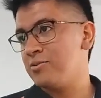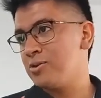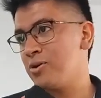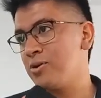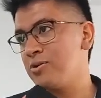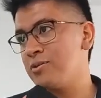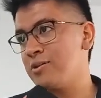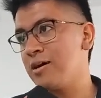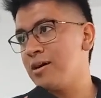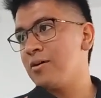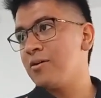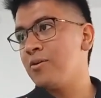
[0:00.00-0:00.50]
Todos
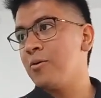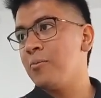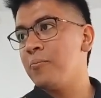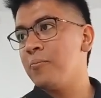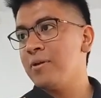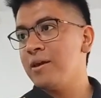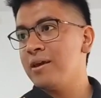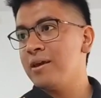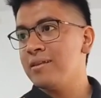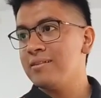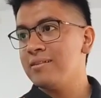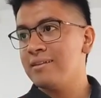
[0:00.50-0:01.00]
están con
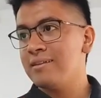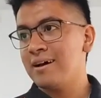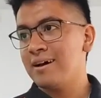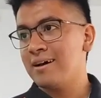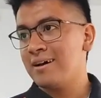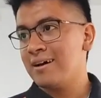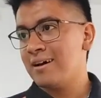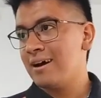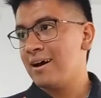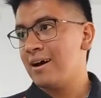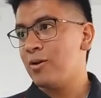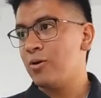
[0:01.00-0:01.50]
vista
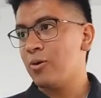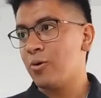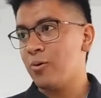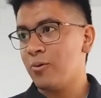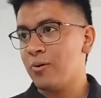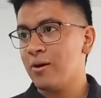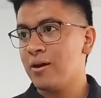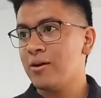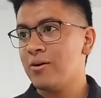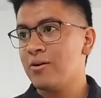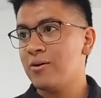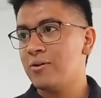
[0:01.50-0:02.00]
a los
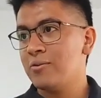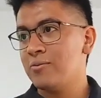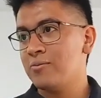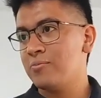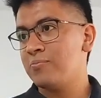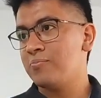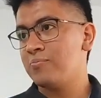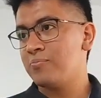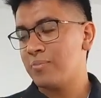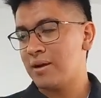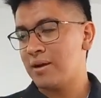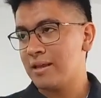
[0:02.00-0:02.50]
juegos
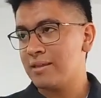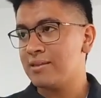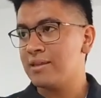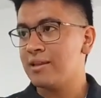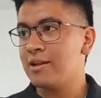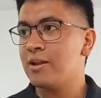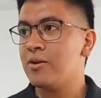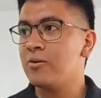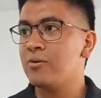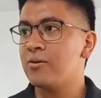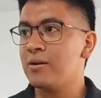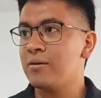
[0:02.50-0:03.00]
para
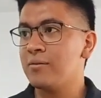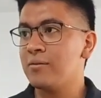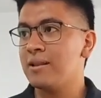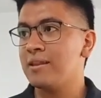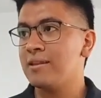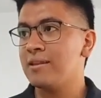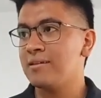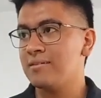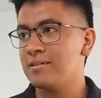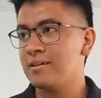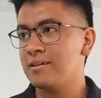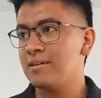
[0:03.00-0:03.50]
tener un nivel
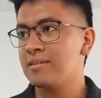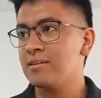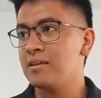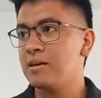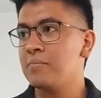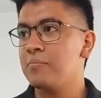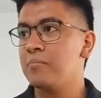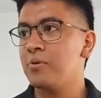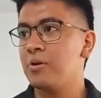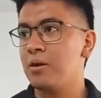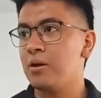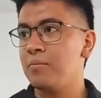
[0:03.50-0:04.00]
decente,
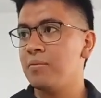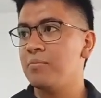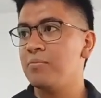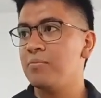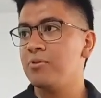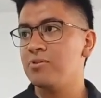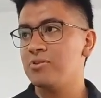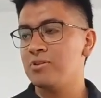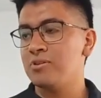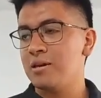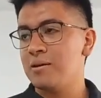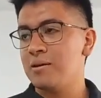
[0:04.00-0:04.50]
pero al
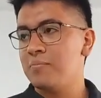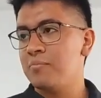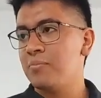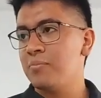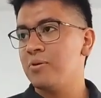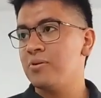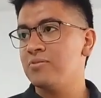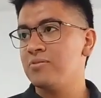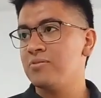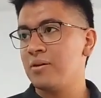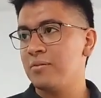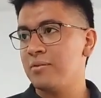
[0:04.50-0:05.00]
mismo
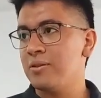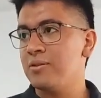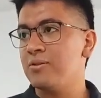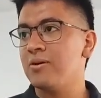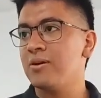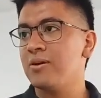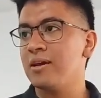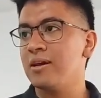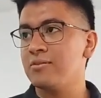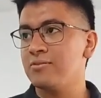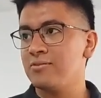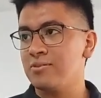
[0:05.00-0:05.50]
tiempo
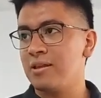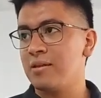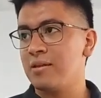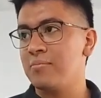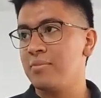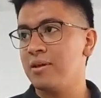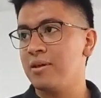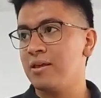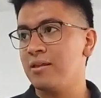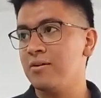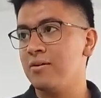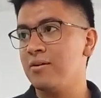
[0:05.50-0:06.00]
sabiendo que eso está en
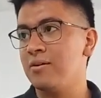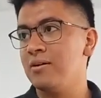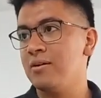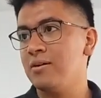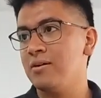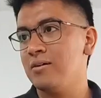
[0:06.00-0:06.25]
medio.